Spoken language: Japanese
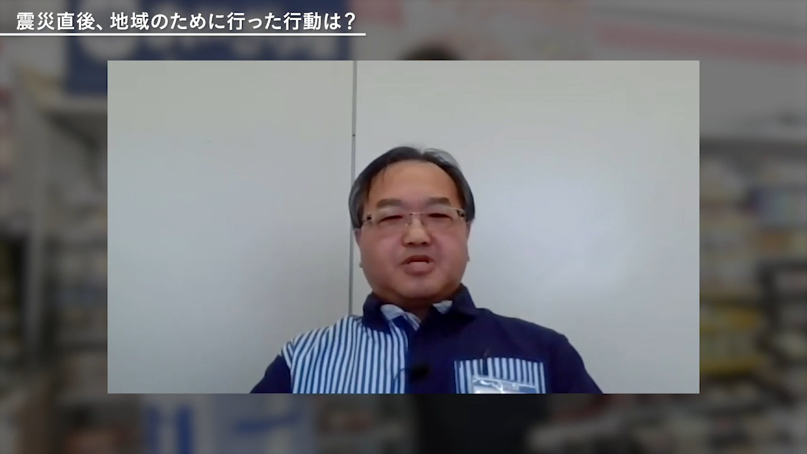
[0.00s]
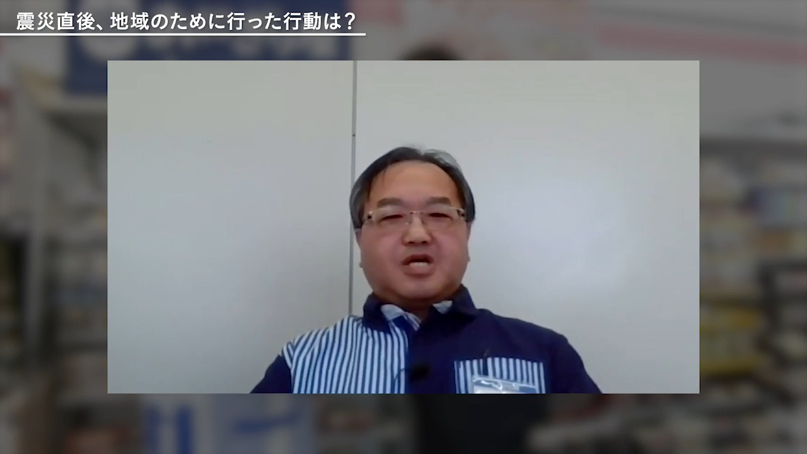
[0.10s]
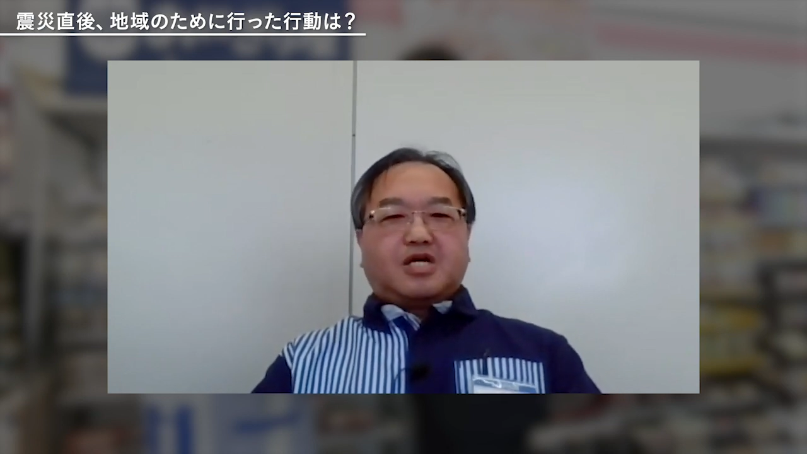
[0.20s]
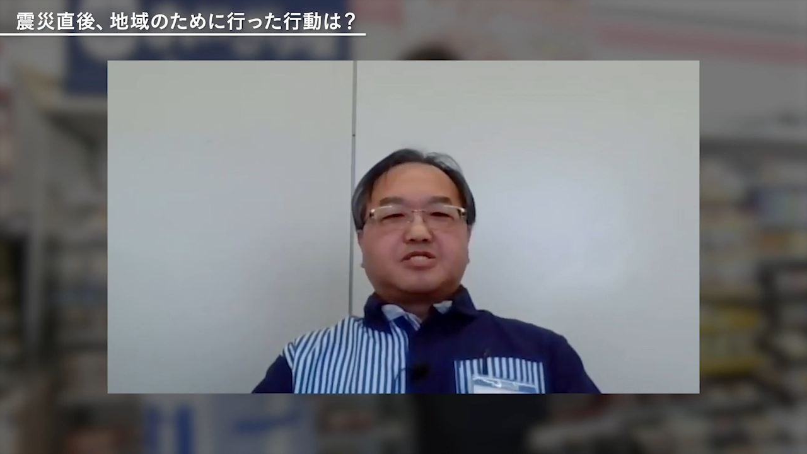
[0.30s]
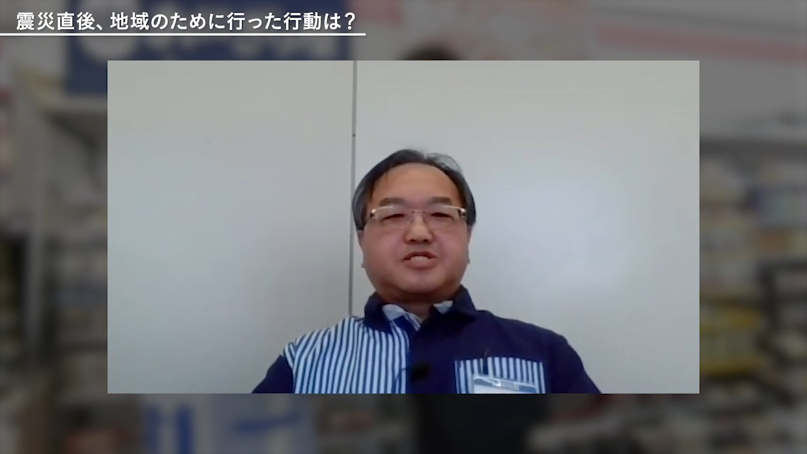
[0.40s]
う
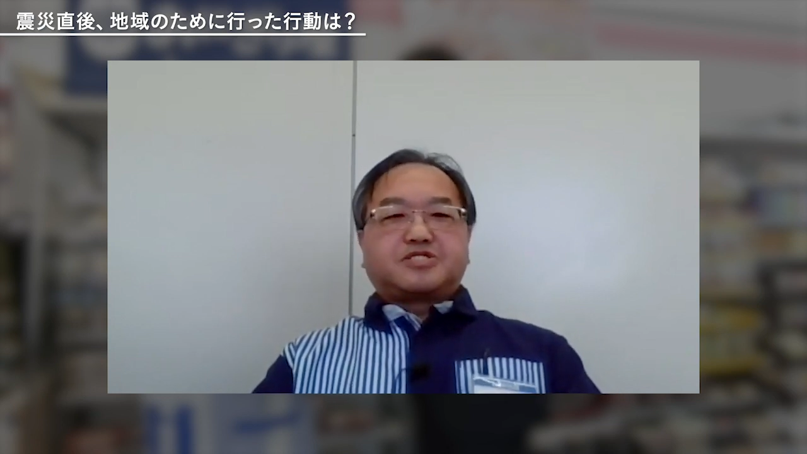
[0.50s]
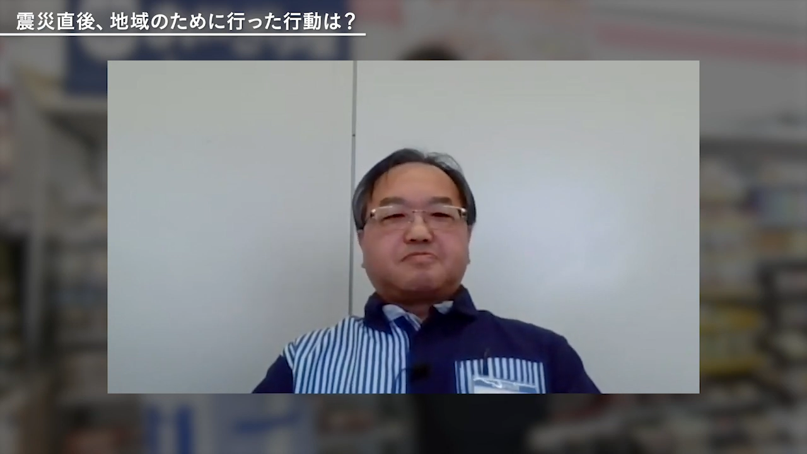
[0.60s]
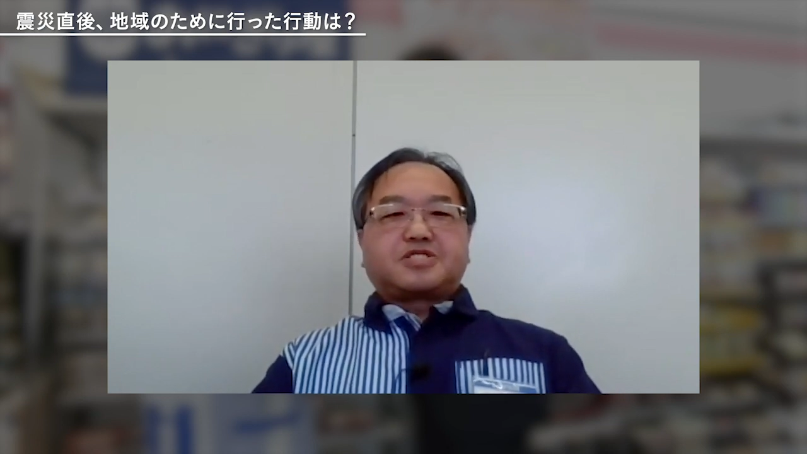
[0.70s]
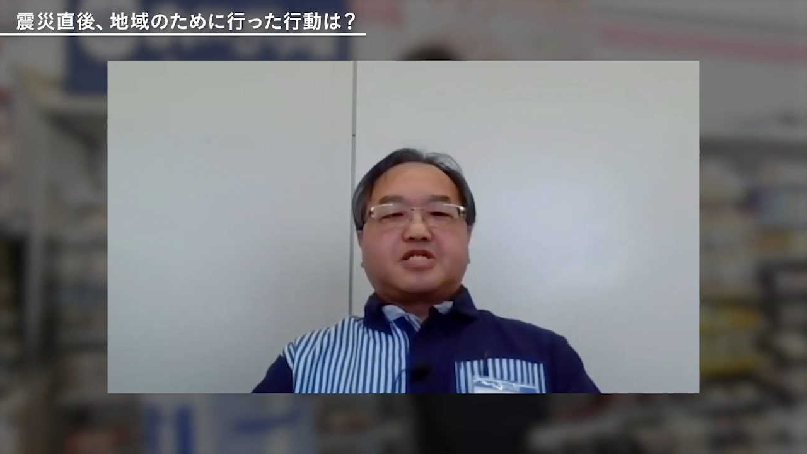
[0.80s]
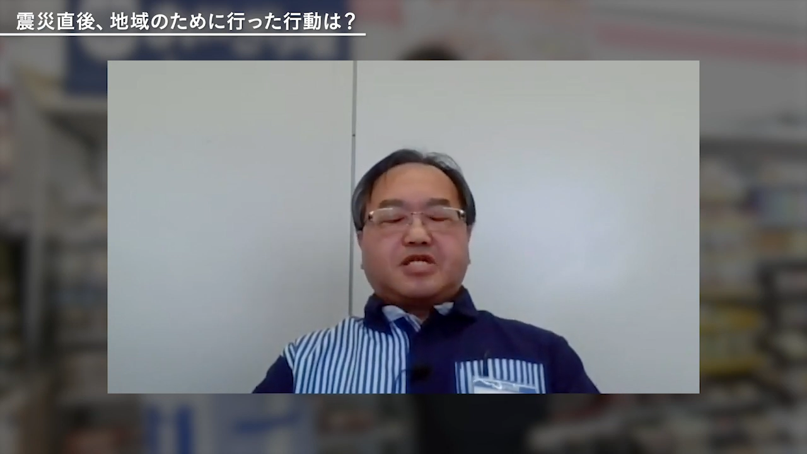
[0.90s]
な感じに
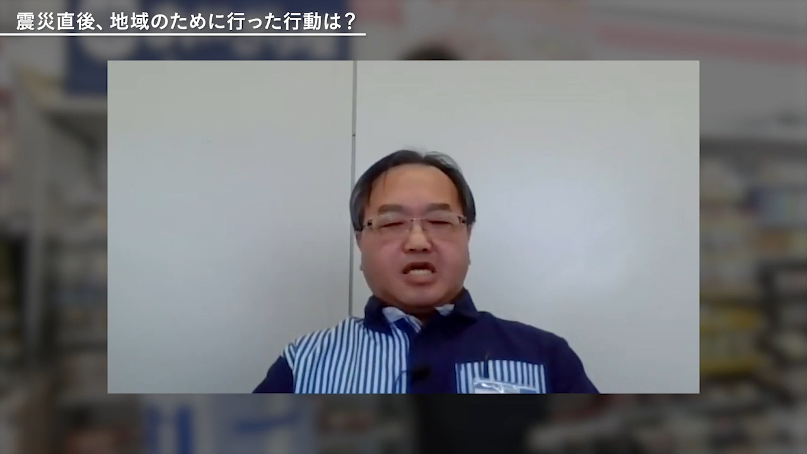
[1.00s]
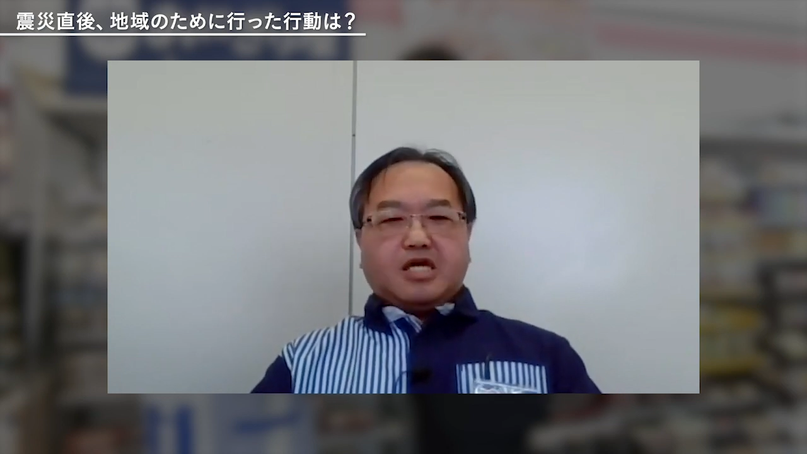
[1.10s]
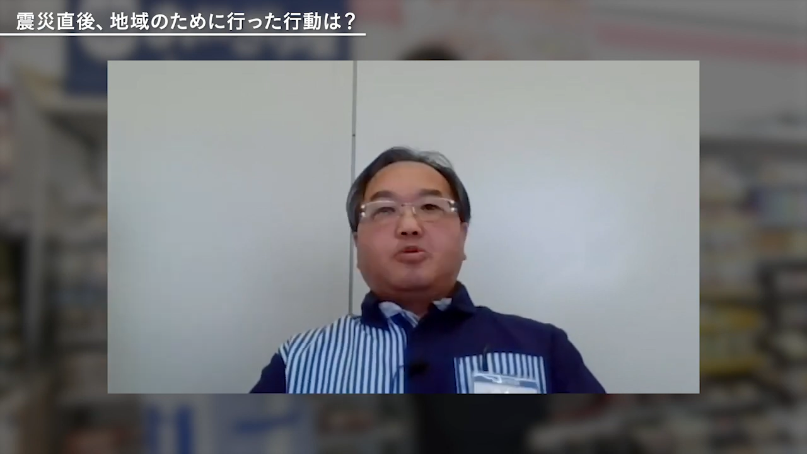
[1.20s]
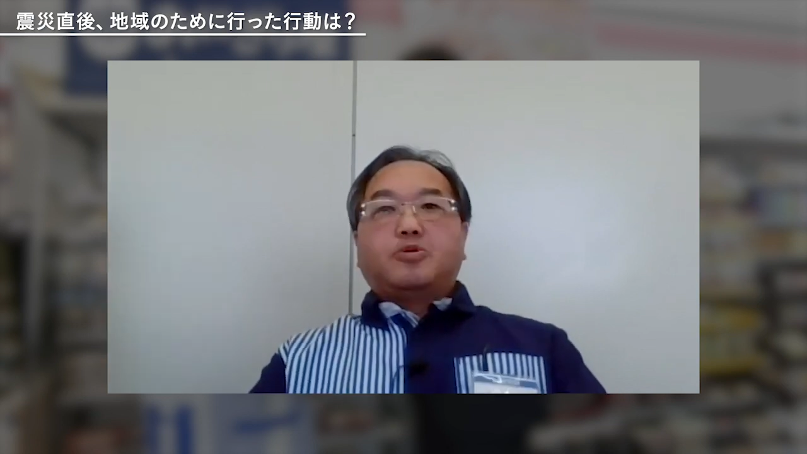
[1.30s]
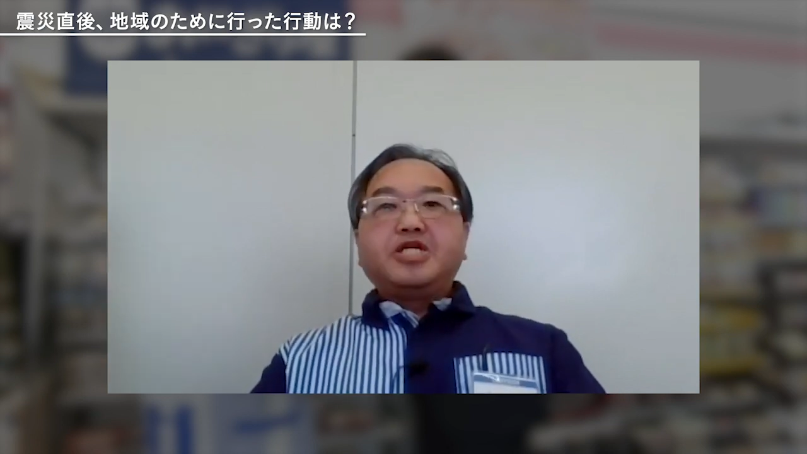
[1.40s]
しましたね
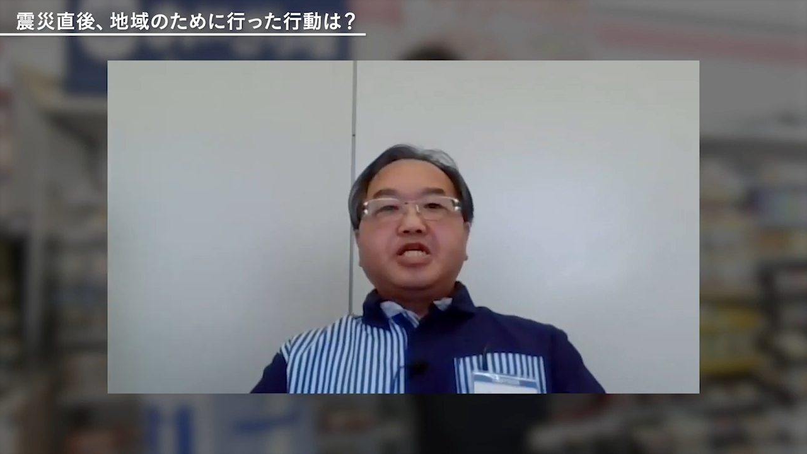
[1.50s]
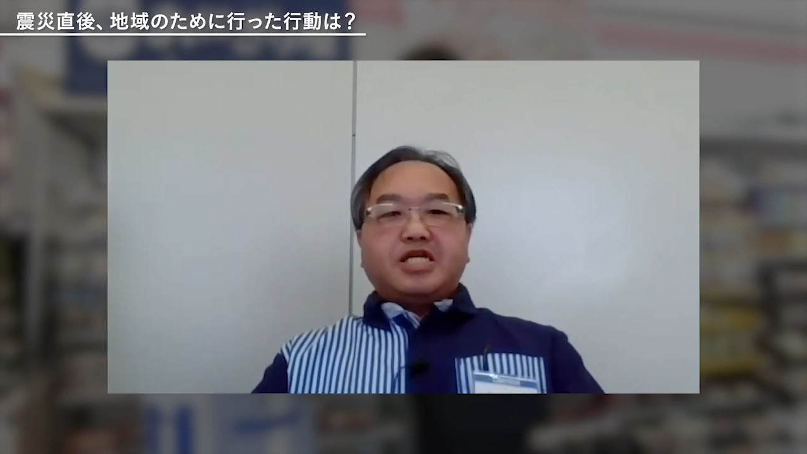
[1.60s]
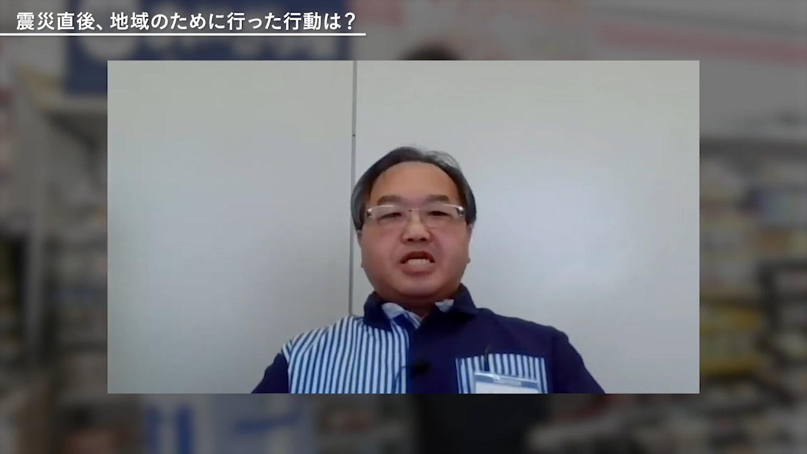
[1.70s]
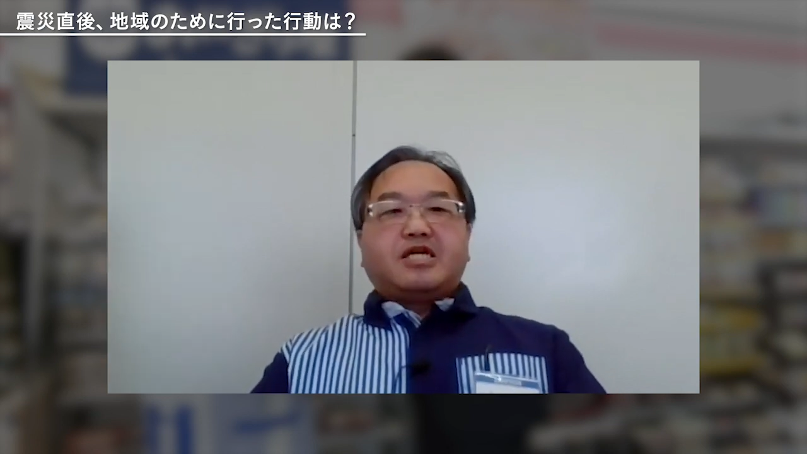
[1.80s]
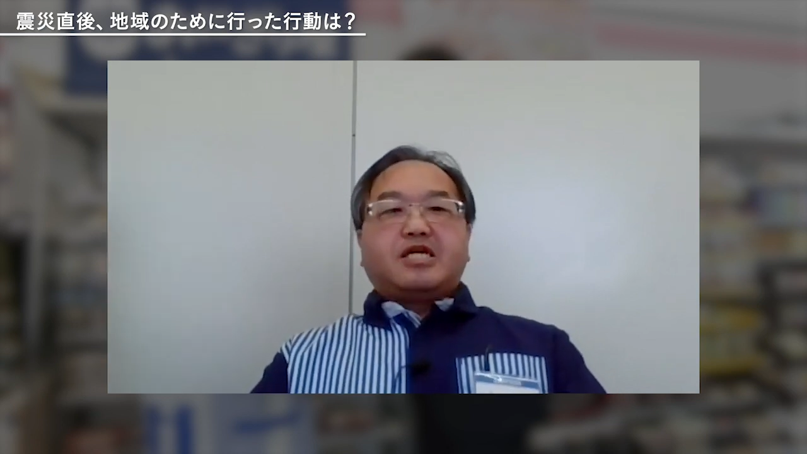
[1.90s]
おにぎ
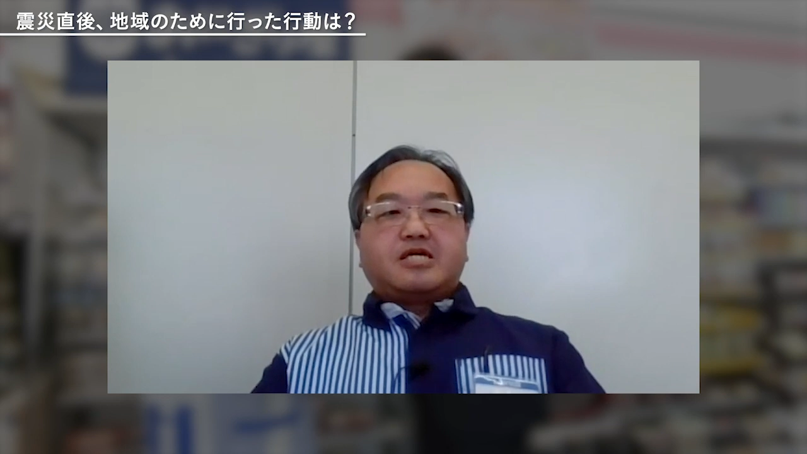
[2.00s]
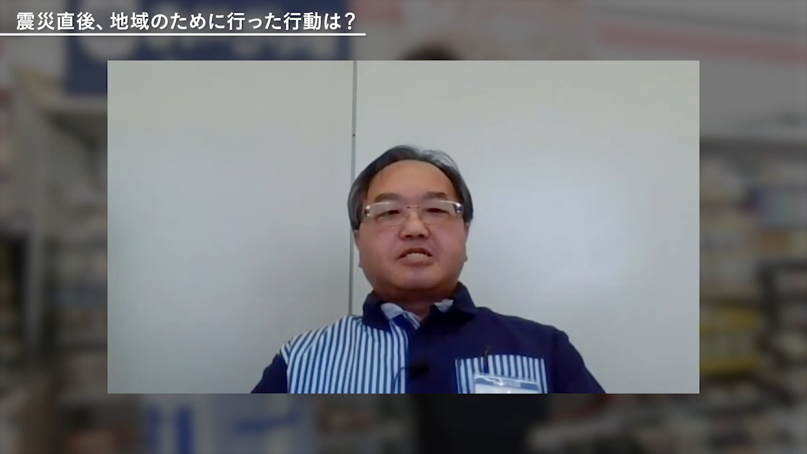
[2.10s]
り